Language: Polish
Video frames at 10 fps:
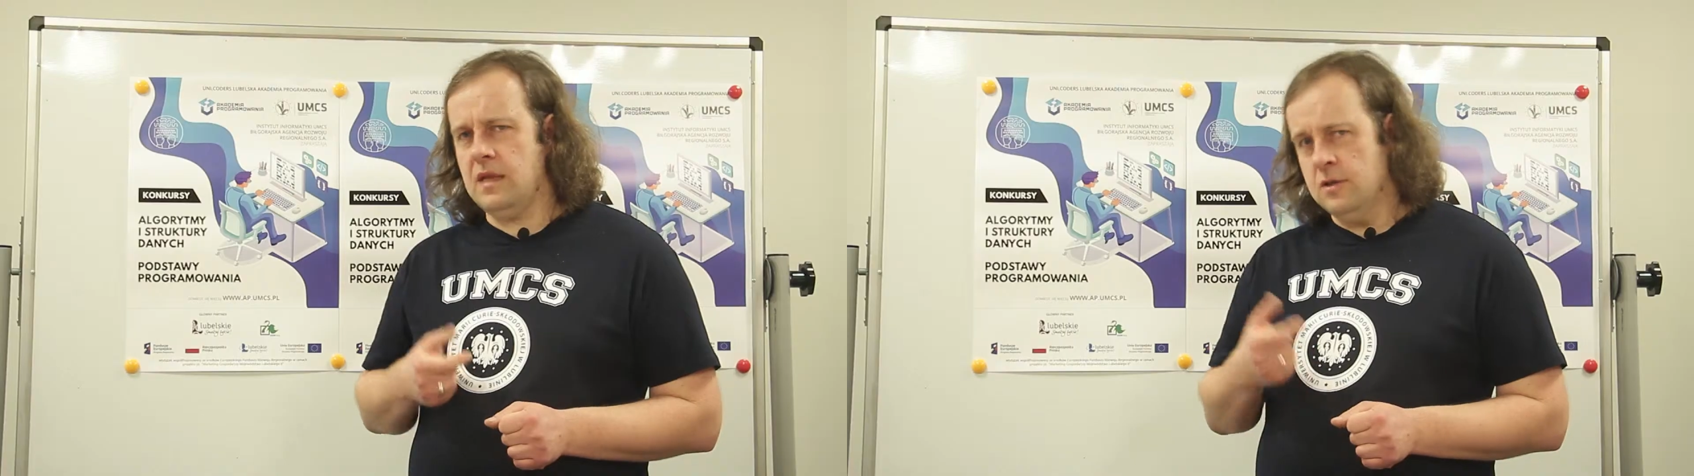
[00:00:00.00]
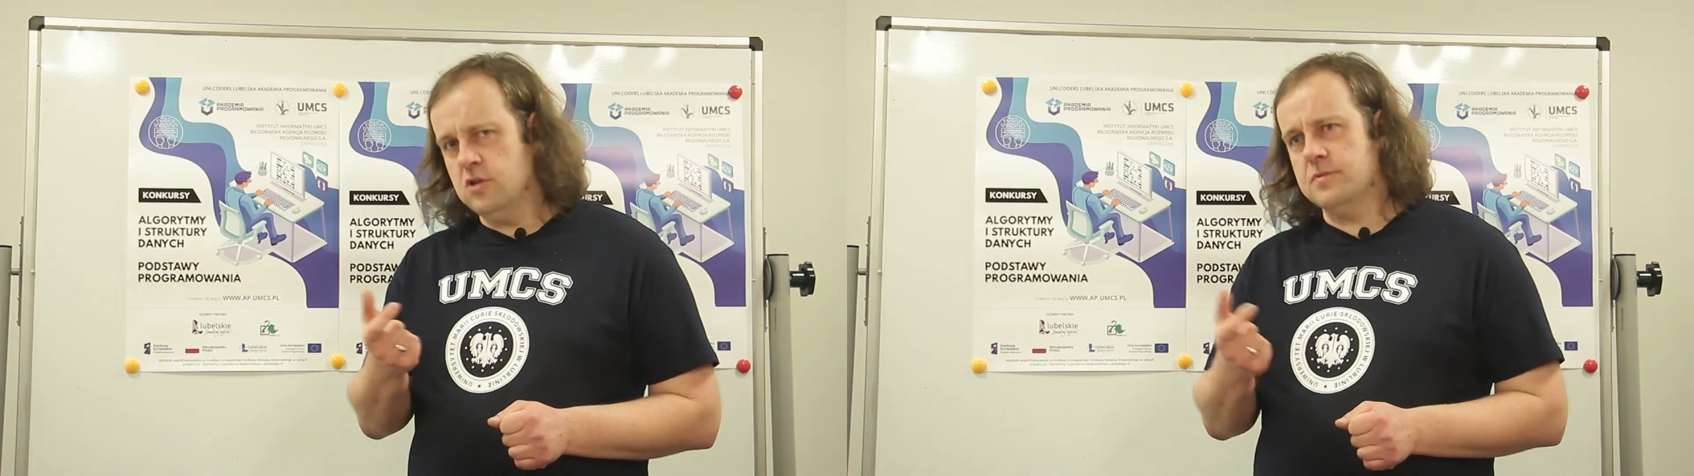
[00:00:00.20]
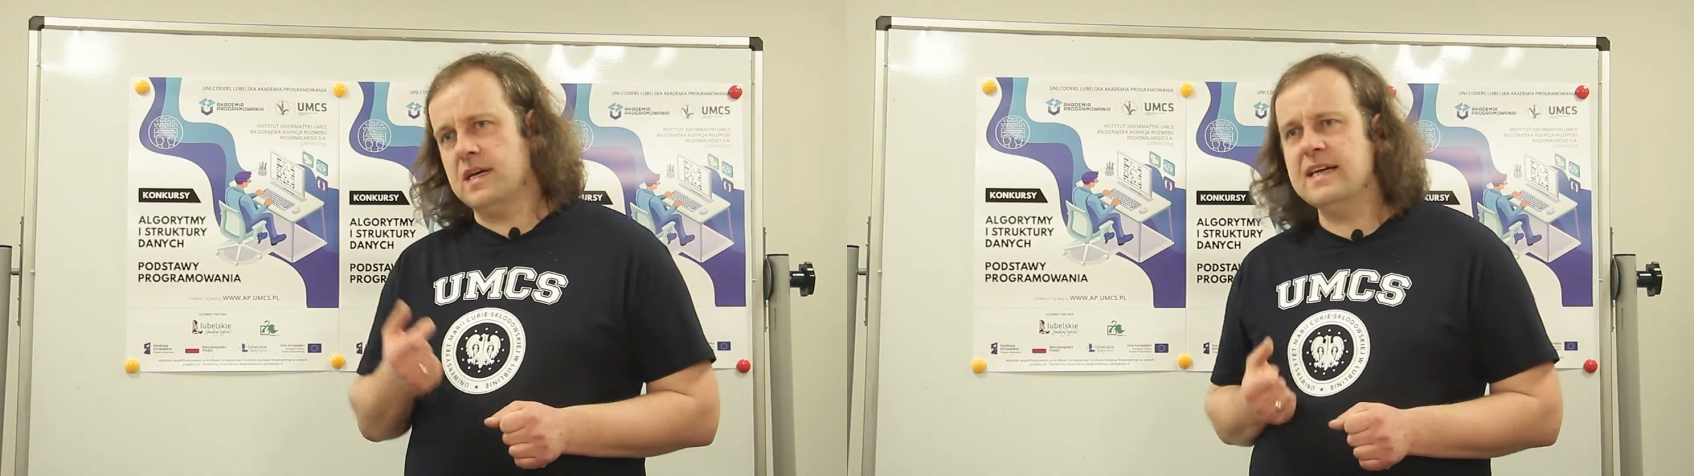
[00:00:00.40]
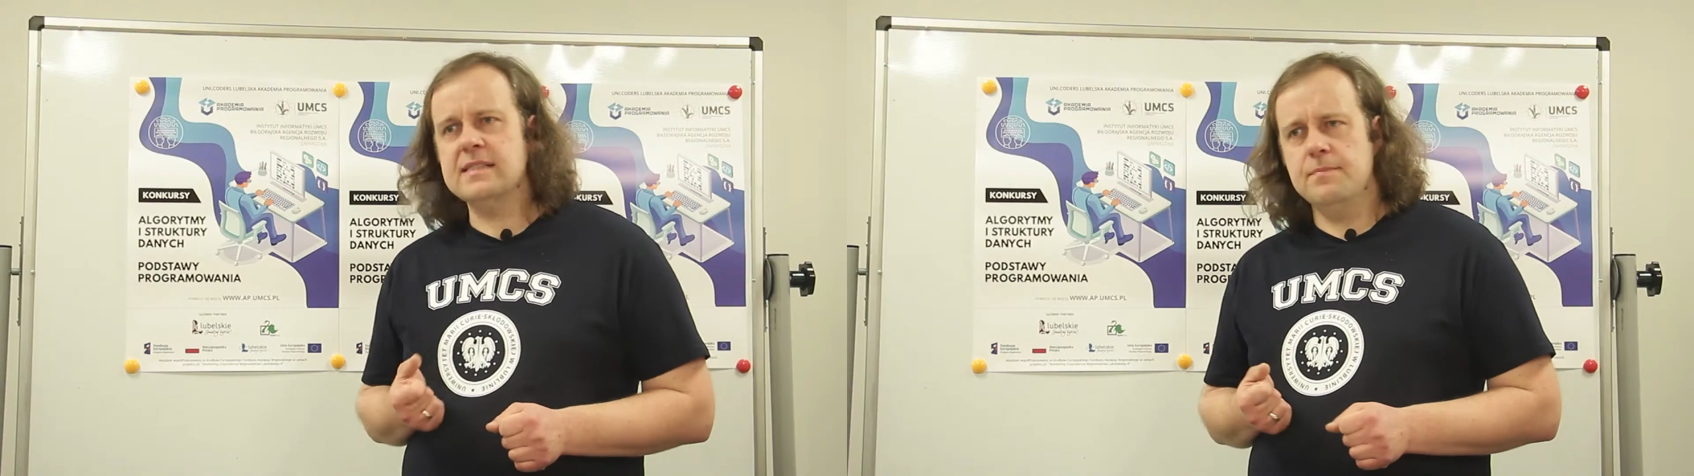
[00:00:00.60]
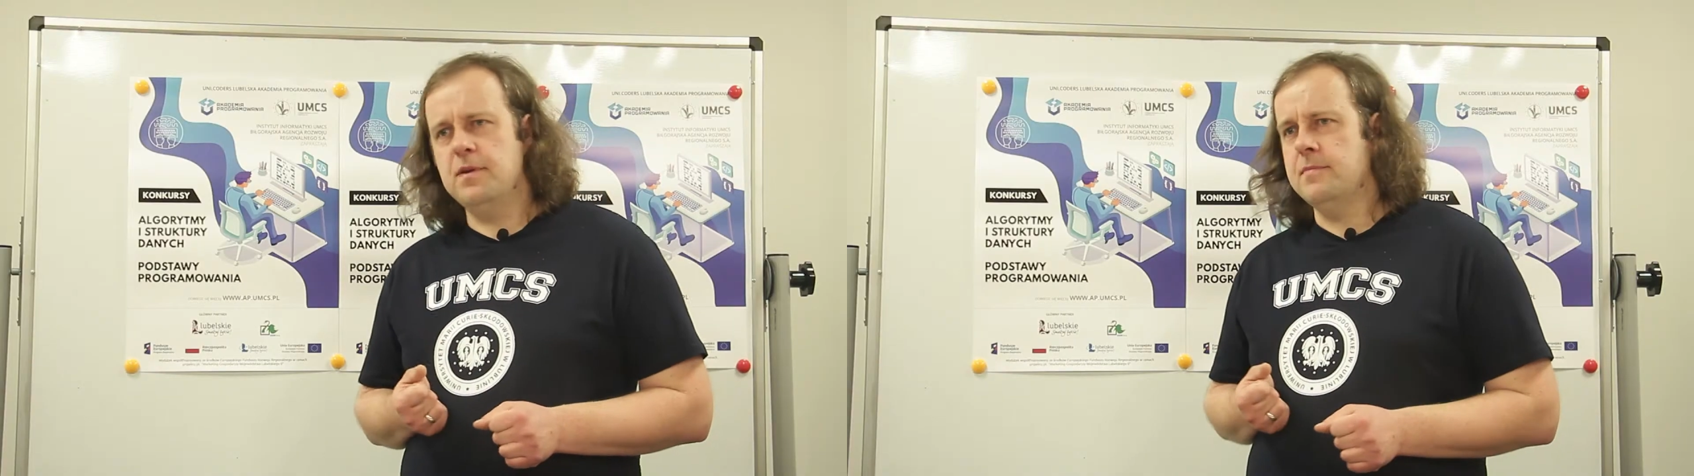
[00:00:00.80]
No dobrze, a jak
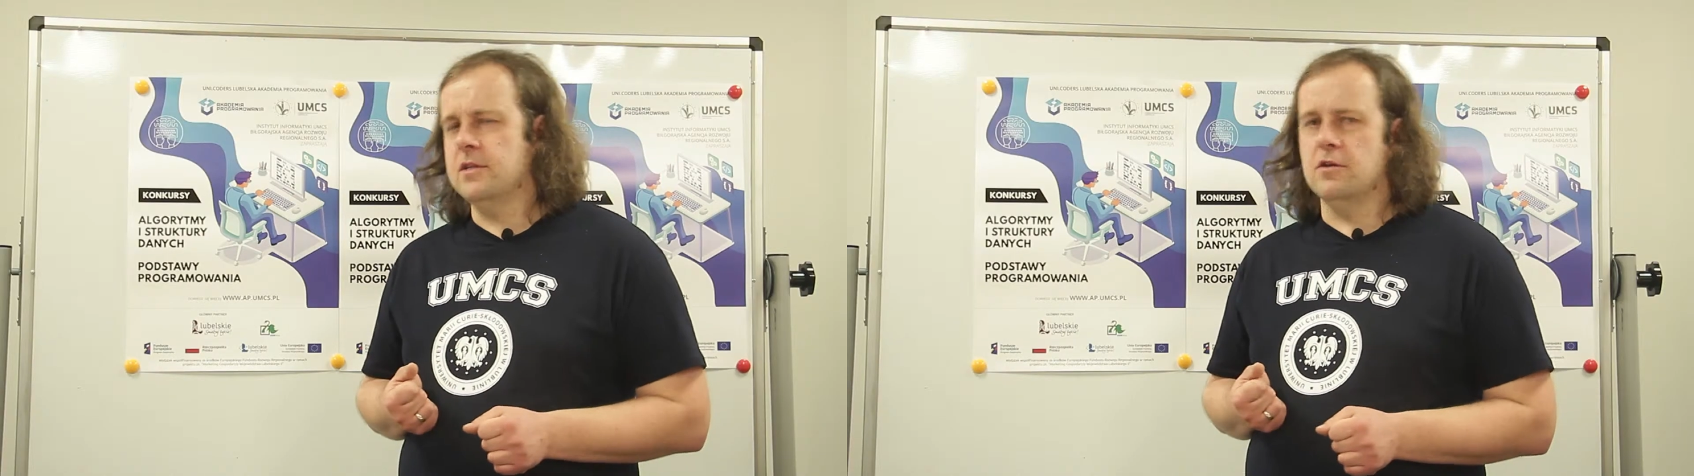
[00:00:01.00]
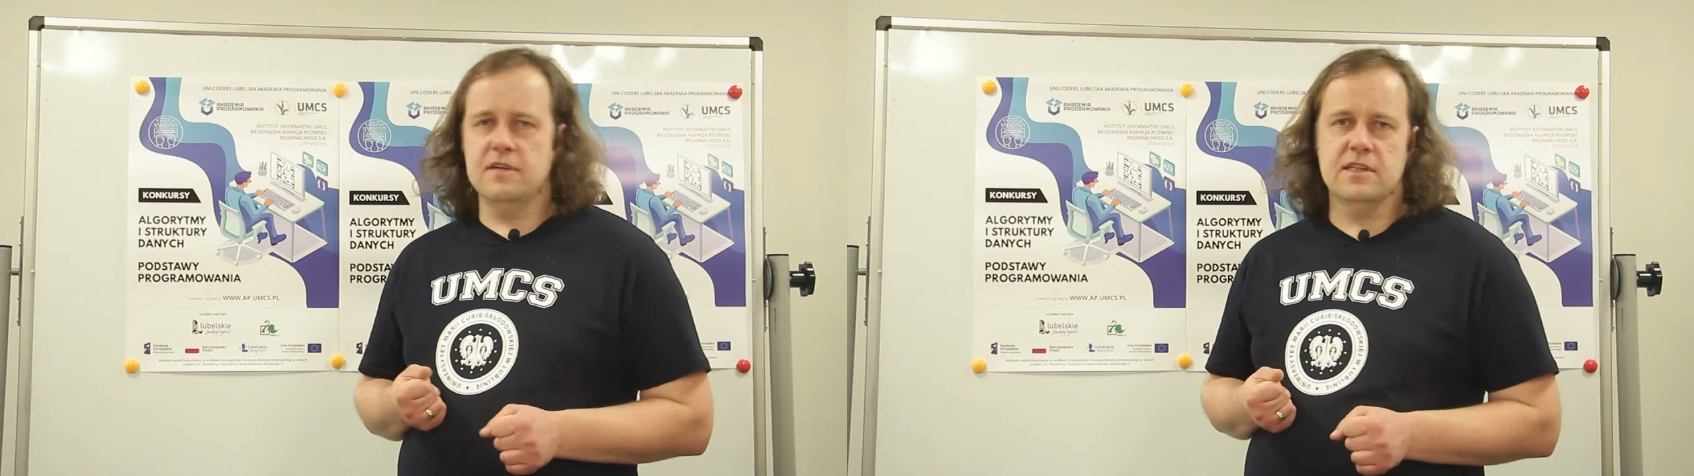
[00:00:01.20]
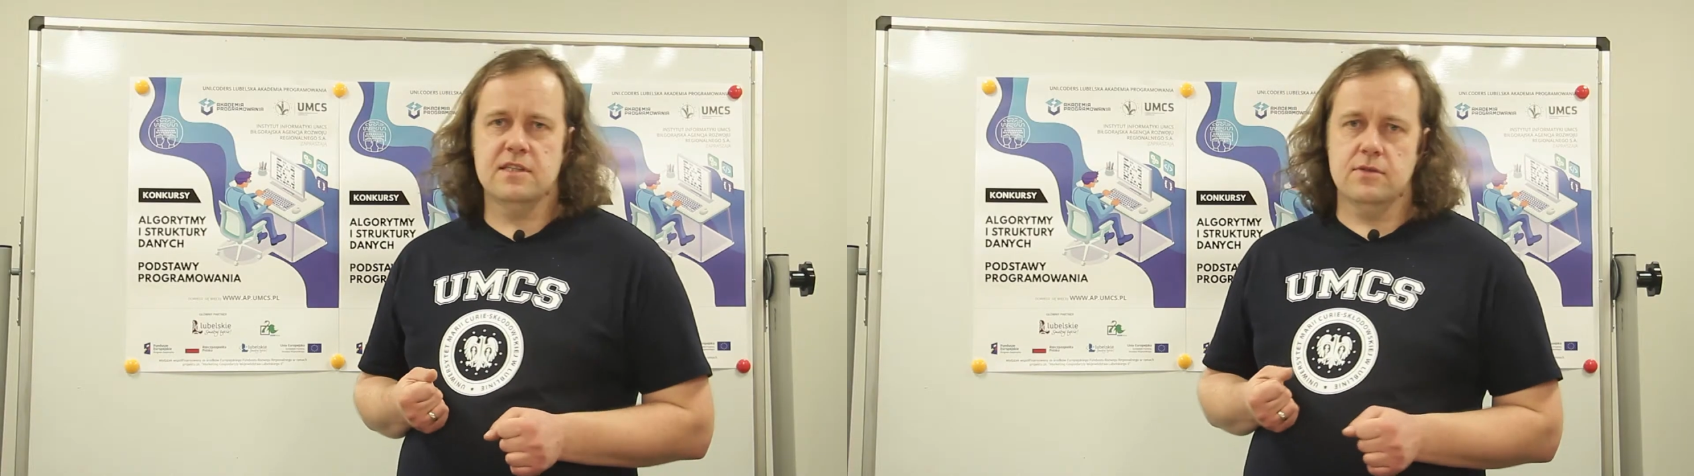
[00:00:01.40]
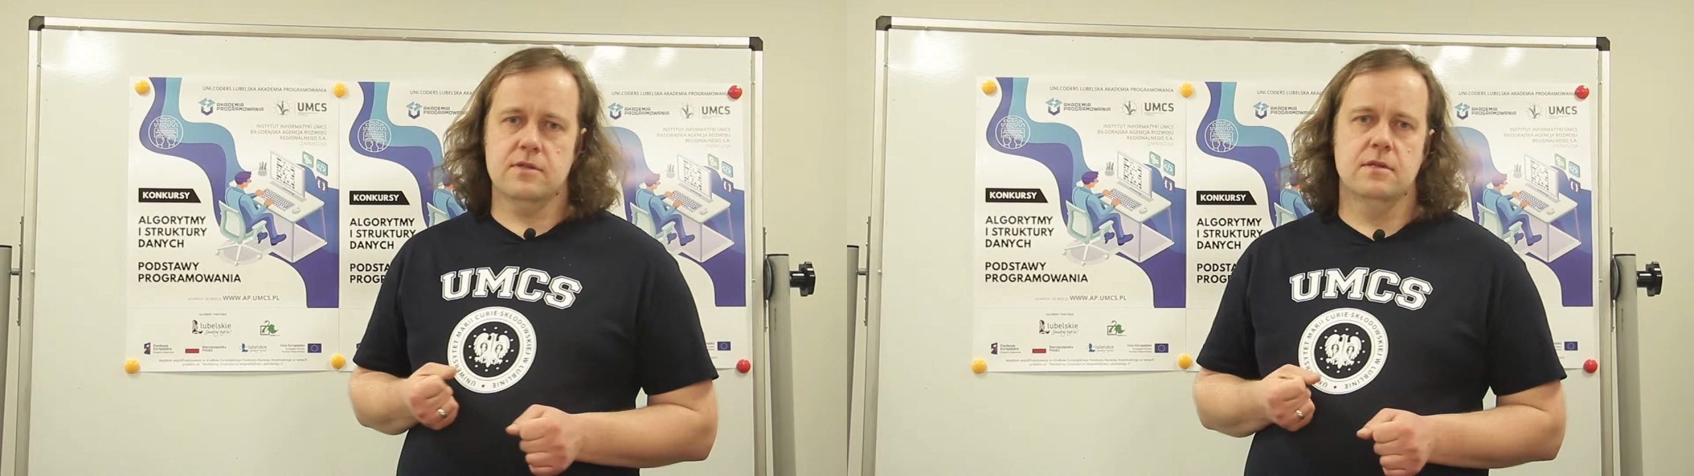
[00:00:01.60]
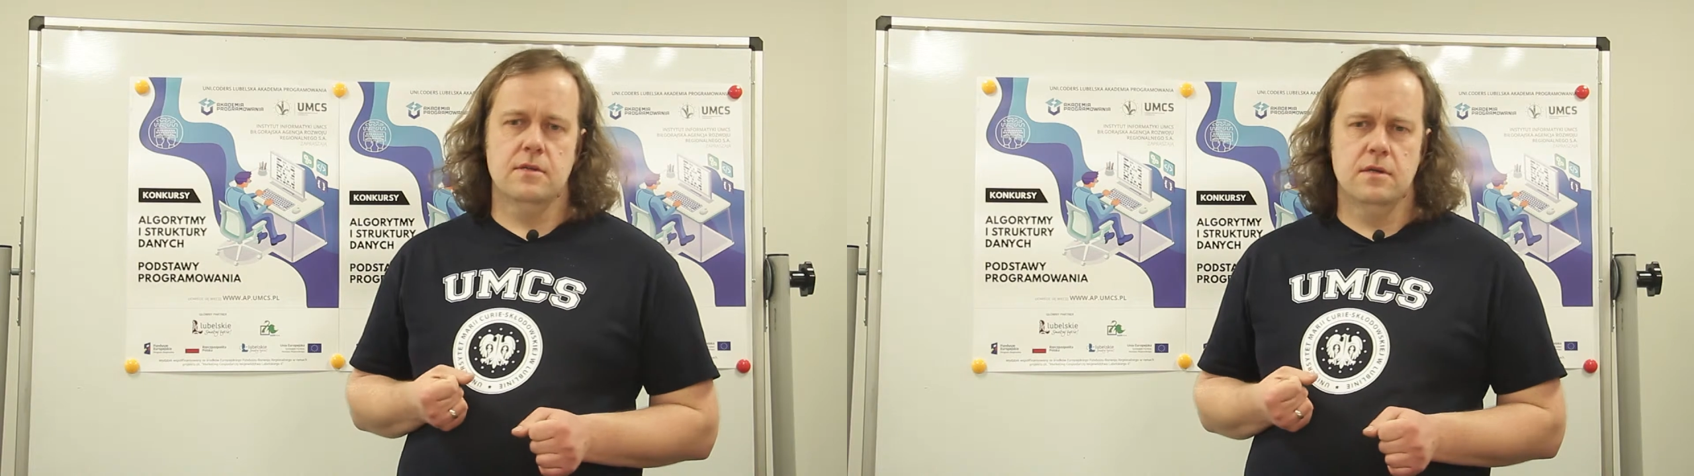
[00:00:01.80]
zaimplementować stos?